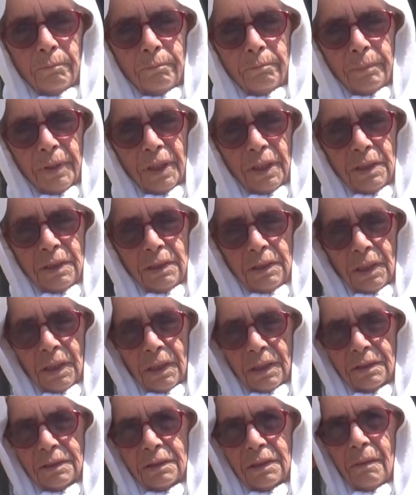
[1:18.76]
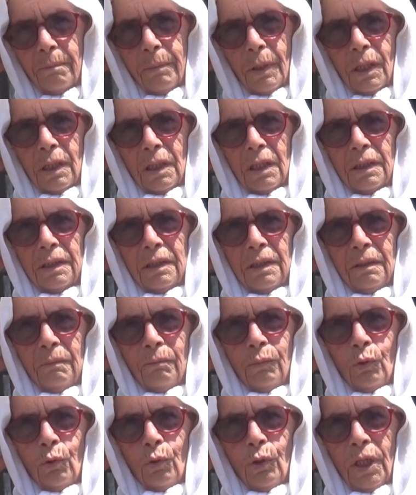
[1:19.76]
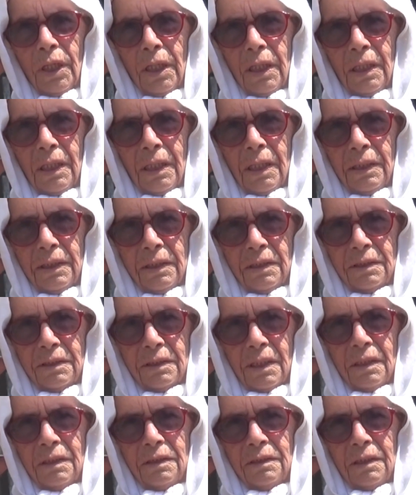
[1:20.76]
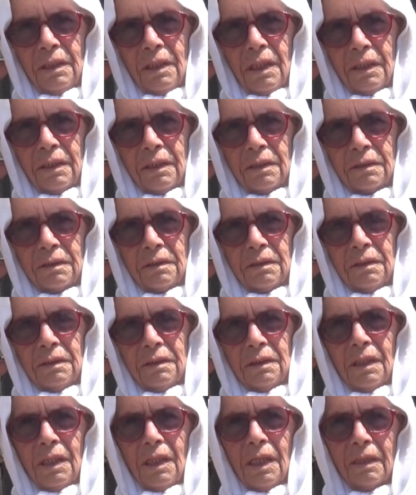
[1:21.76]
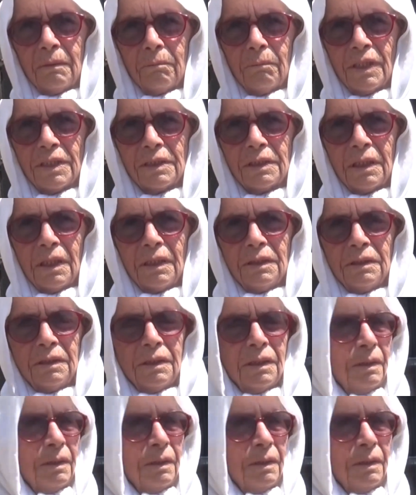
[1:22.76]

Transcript: Beni yarın sabahla dedim köye iletirseniz iletirsiniz. İletmezseniz